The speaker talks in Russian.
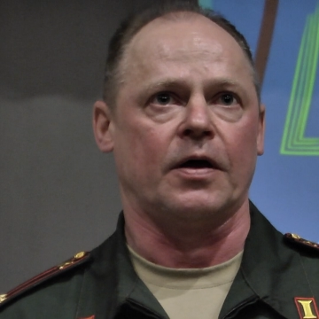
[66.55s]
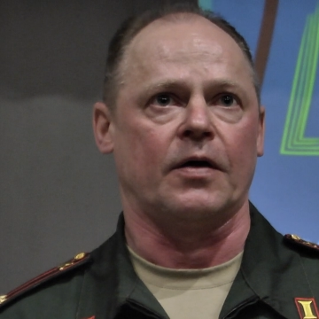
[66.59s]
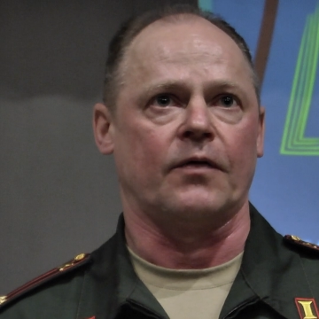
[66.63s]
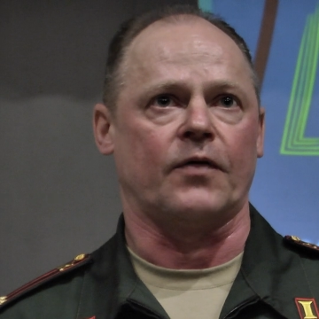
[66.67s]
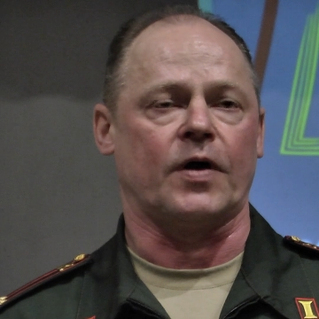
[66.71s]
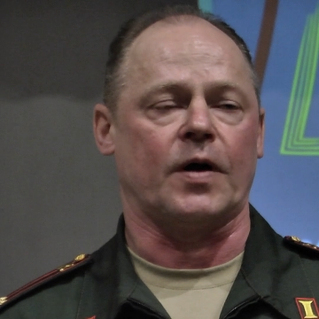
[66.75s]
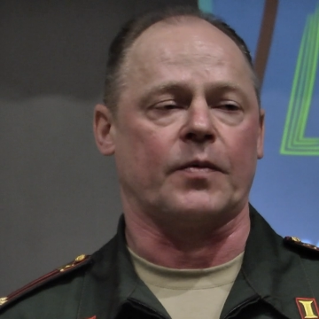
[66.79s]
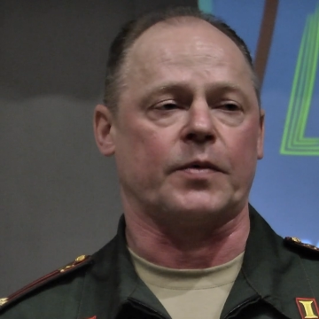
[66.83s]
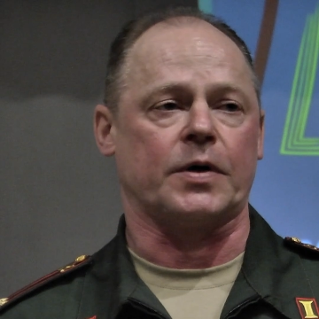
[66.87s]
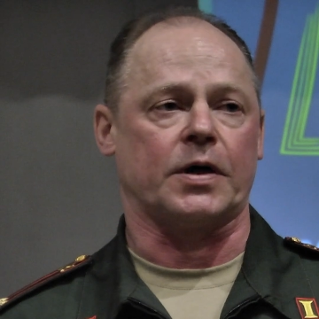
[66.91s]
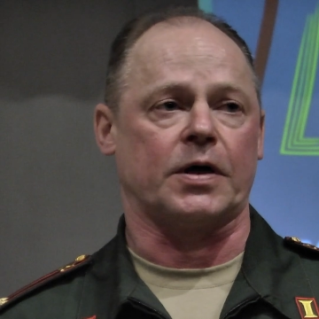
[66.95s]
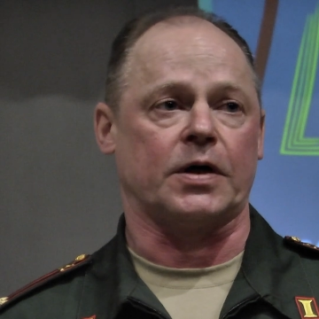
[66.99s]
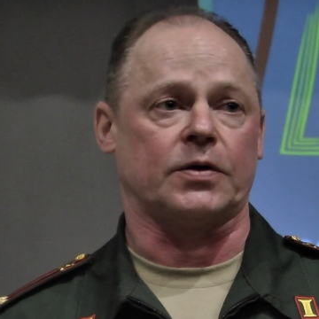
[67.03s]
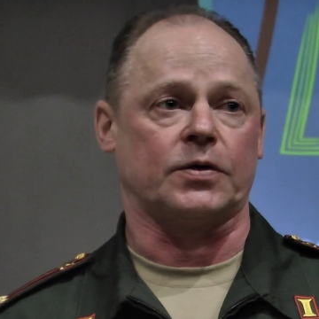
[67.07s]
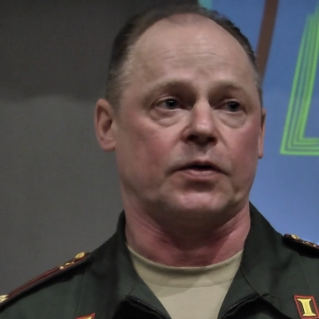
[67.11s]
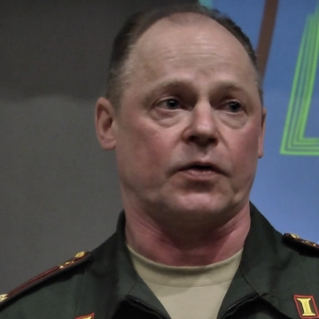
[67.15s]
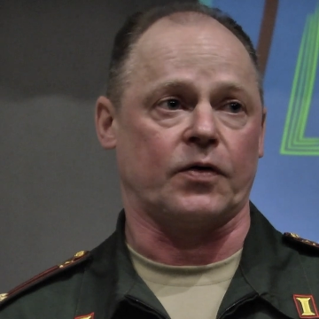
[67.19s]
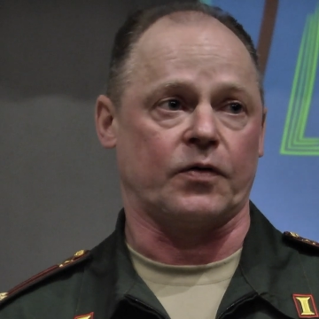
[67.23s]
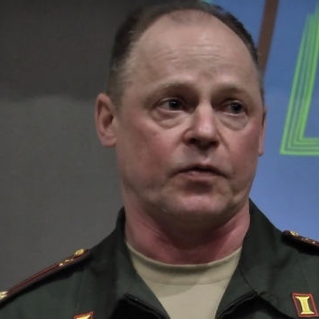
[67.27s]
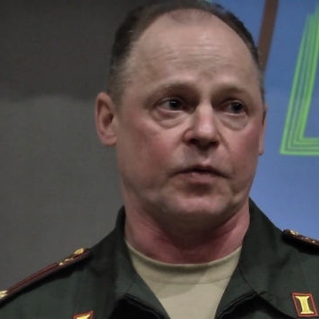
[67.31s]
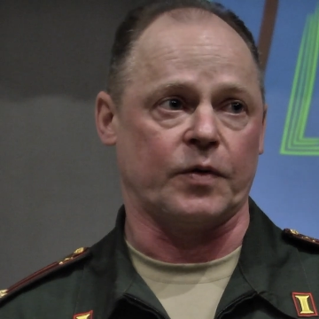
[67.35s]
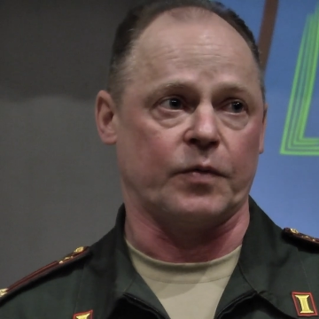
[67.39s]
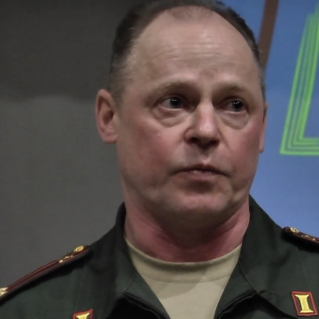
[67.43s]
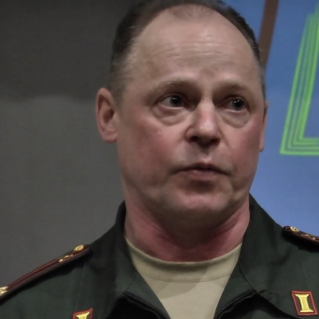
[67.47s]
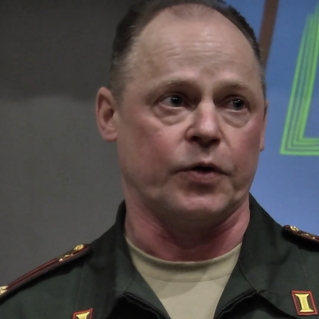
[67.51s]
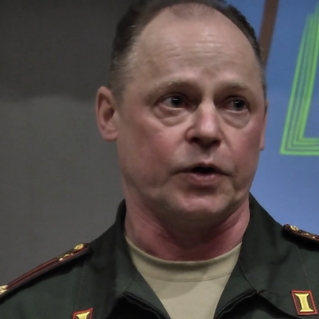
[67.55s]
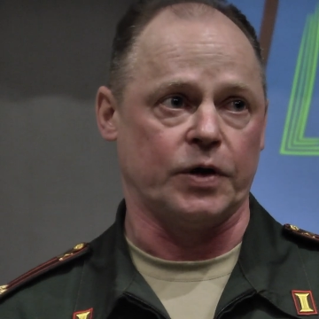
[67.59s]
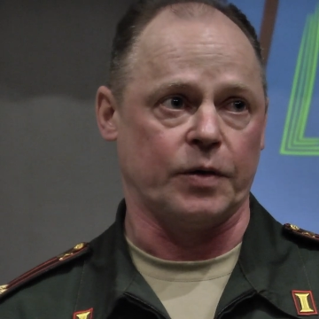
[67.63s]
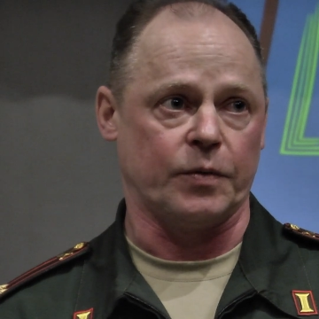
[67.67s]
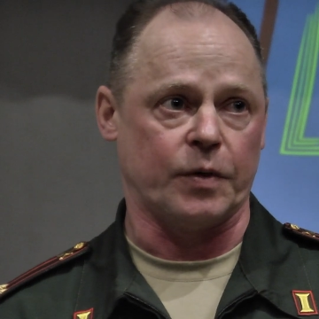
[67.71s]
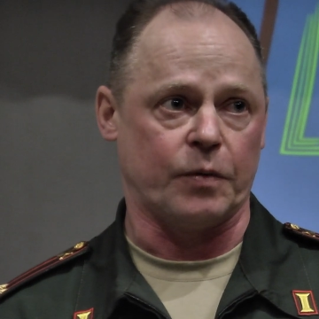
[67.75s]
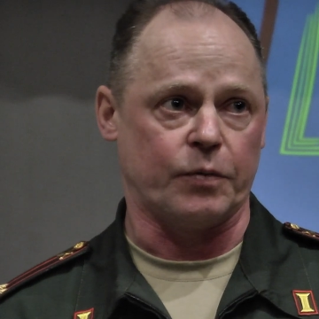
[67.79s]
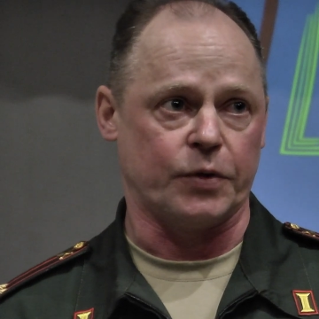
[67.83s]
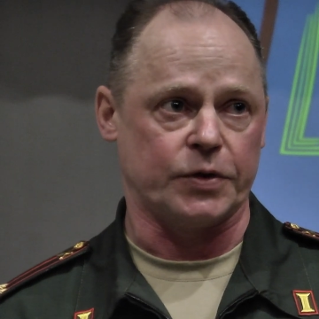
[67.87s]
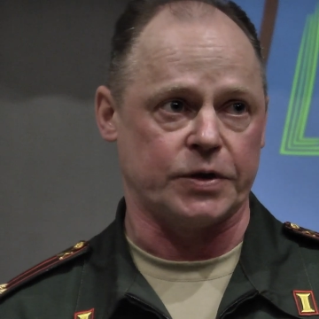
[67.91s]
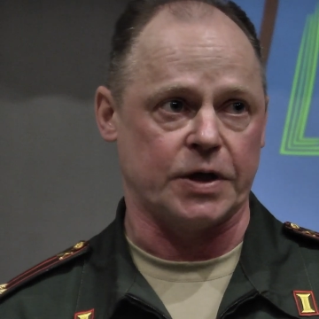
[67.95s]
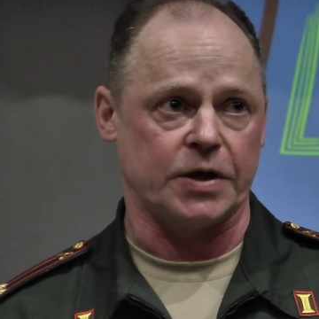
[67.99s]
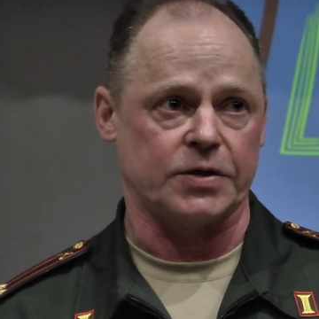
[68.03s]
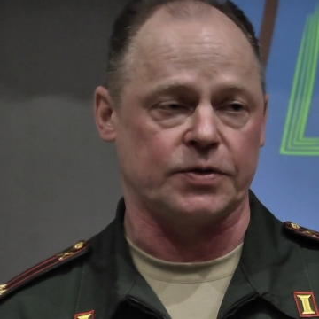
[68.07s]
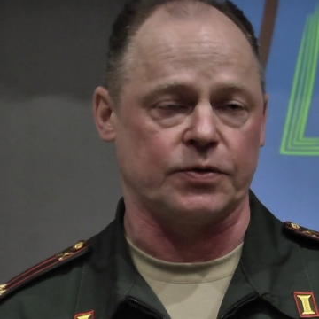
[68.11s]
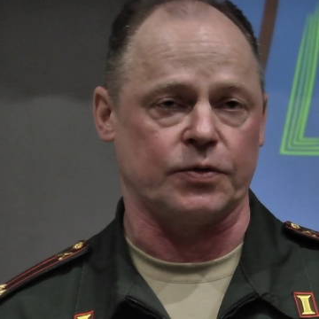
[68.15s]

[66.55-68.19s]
в рамках которого мы будем обучать